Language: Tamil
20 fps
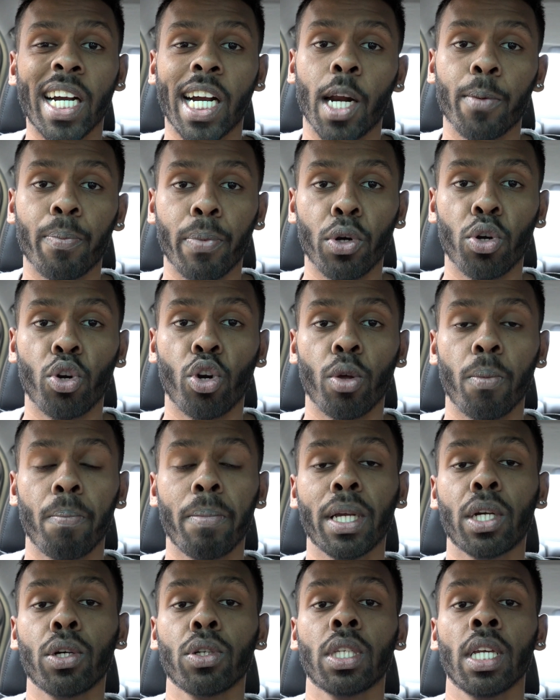ஒர்க் அவுட் பண்ணணும்
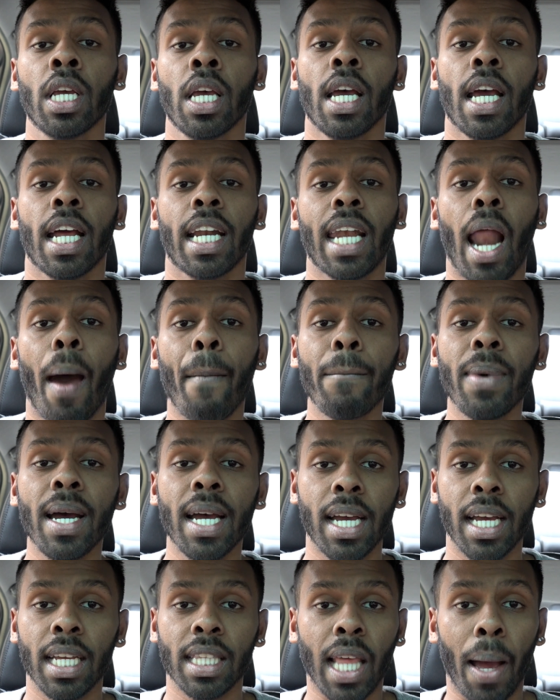பிகாஸ் நம்ம
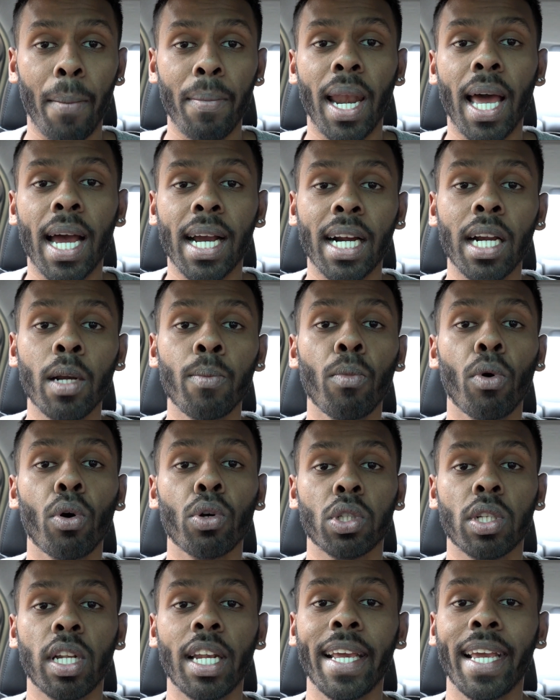தமிழாக்கள்
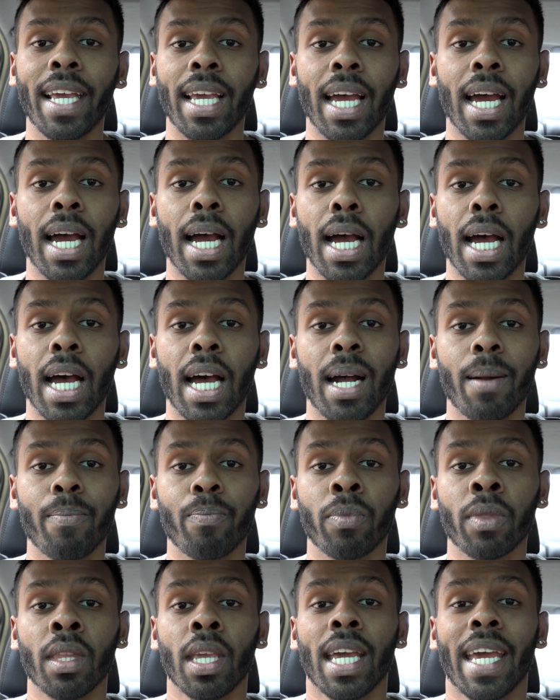மோஸ்ட்லி
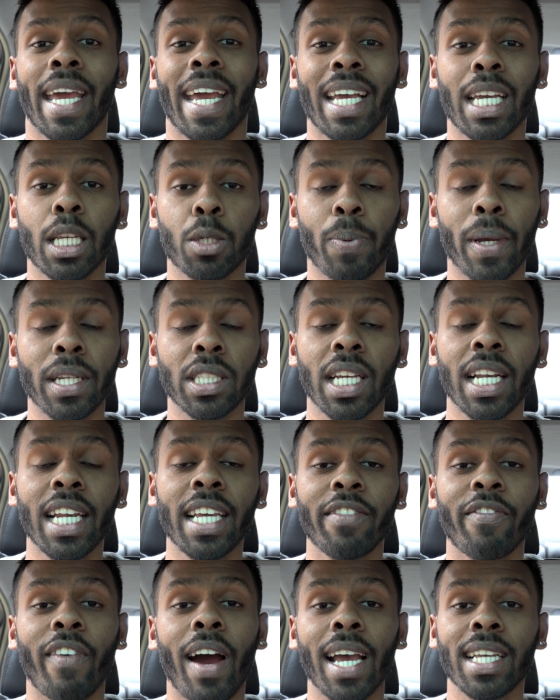
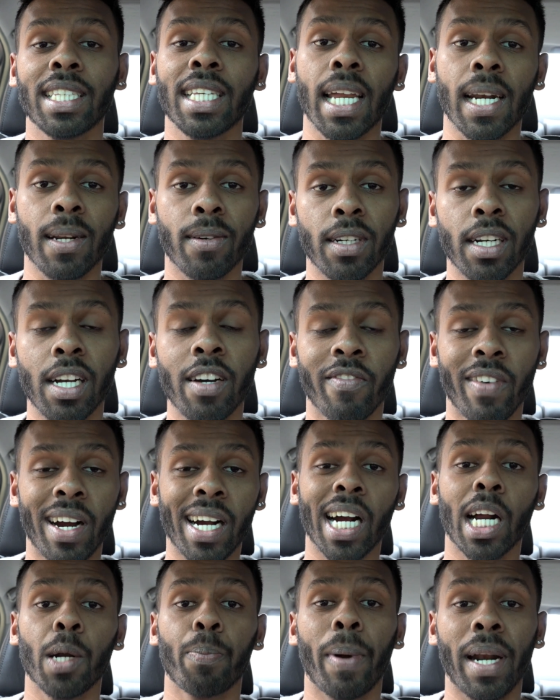எஸ்பெஷலி வயசானவங்க
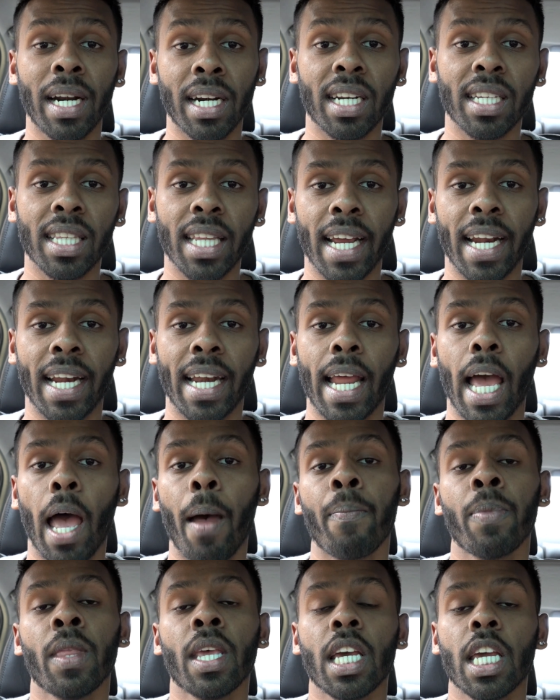ஒர்க் அவுட் பண்ணுறதே இல்லை
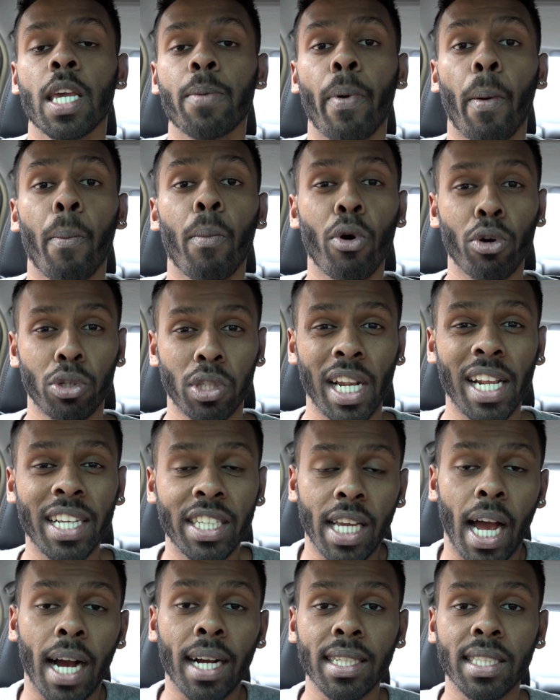இப்போ மோஸ்ட்லி
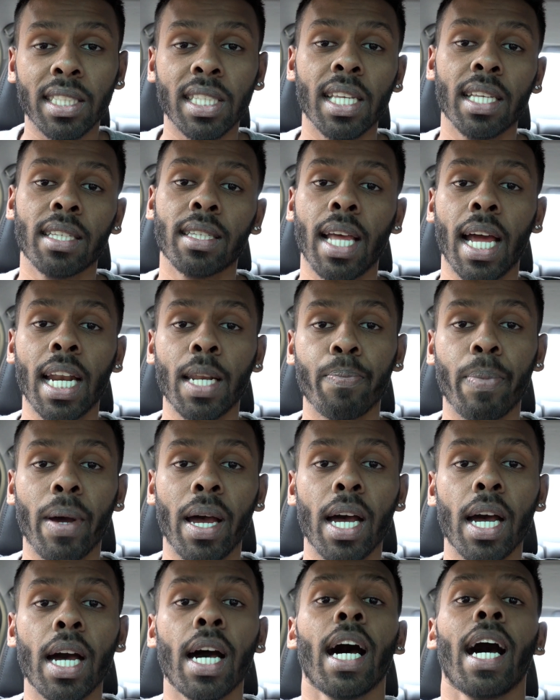யங்ஸ்டர்ஸ் தான்
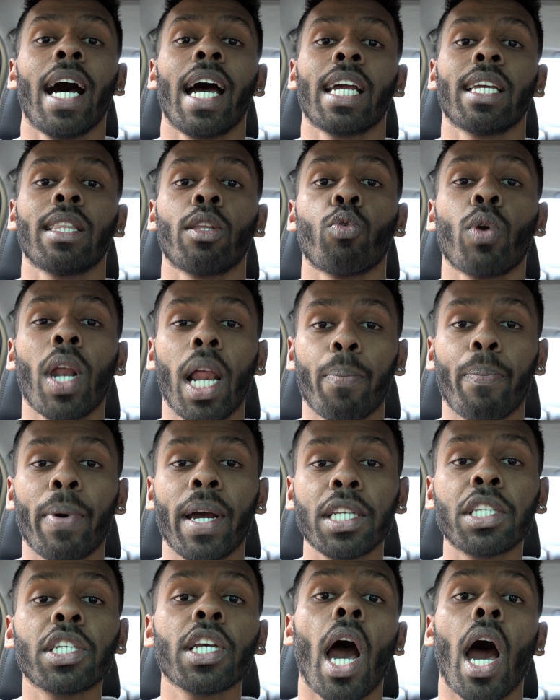இப்போ இந்த உடல்
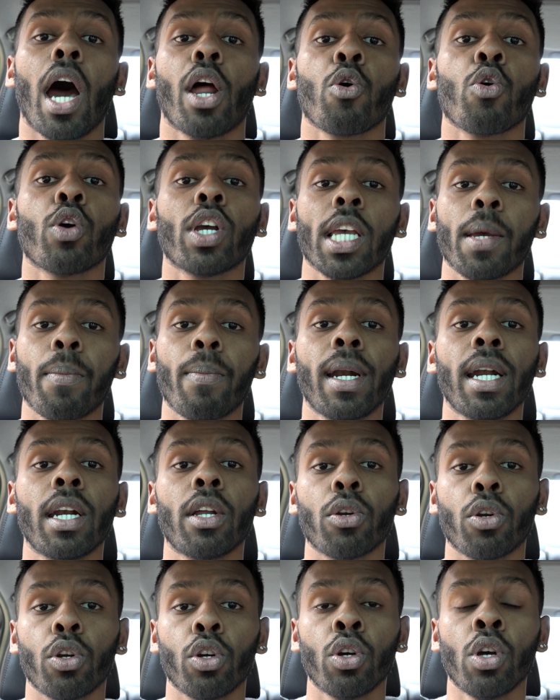பயிற்சி ஆரோக்கியம்
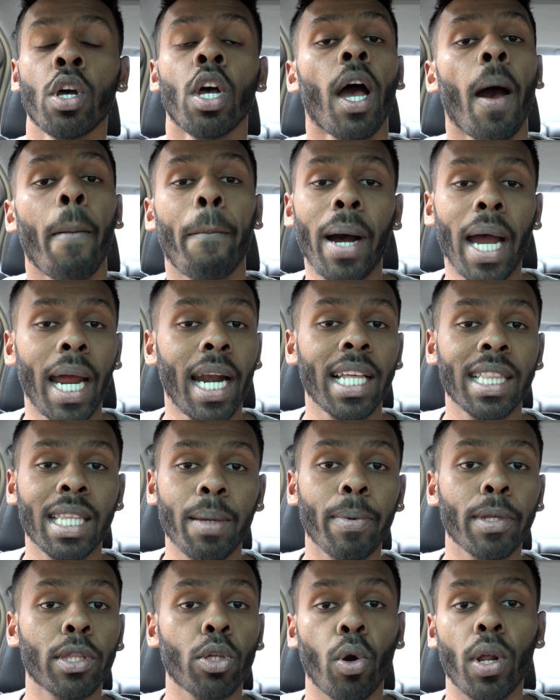என்ற ஒரு
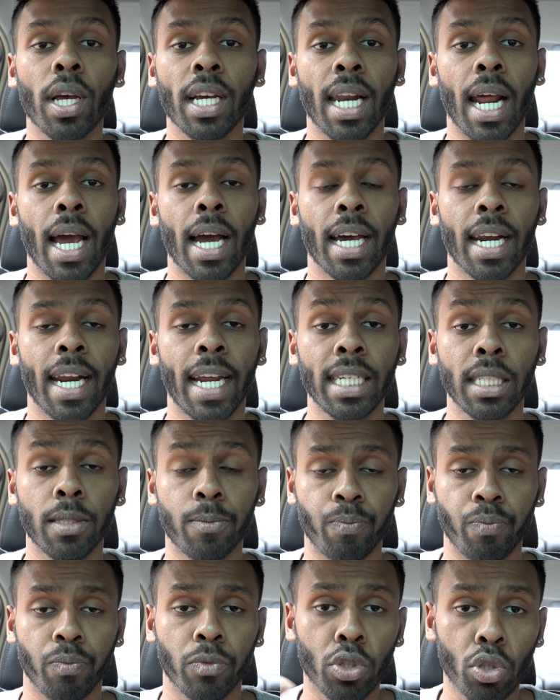பயணத்தை இப்போ தொடங்குறாங்க ரைட்
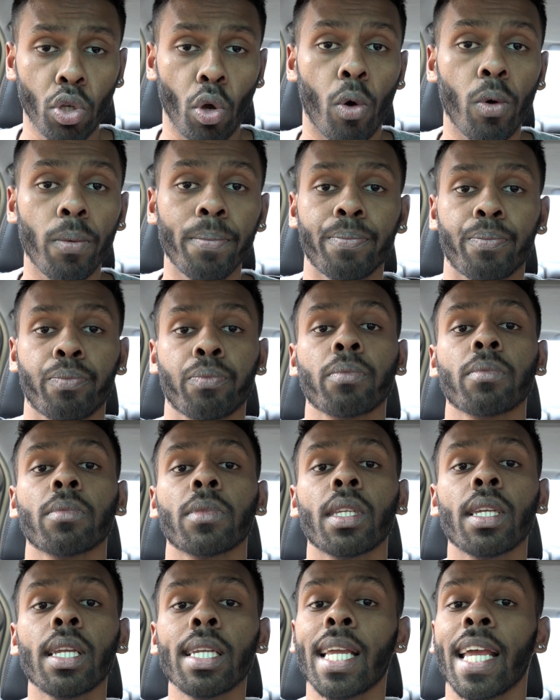ஸோ
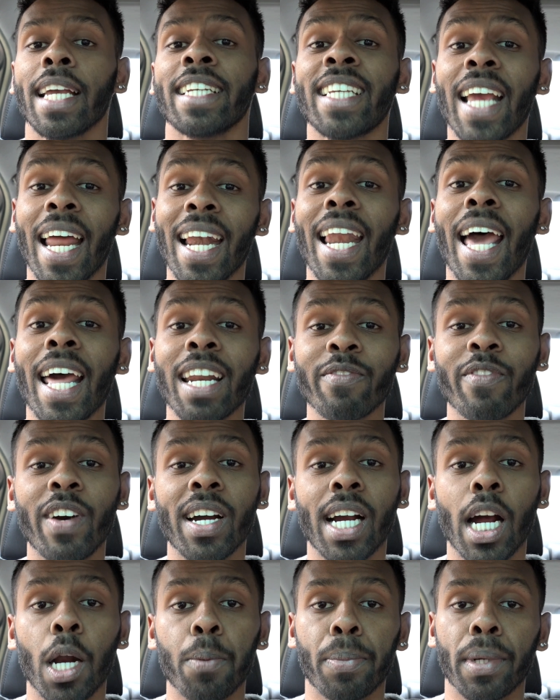எல்லாரும்
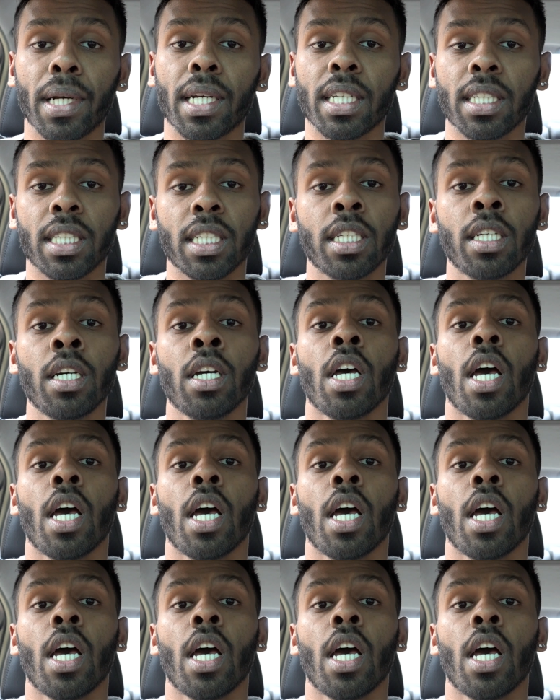ஒர்க் அவுட் பண்ணுறது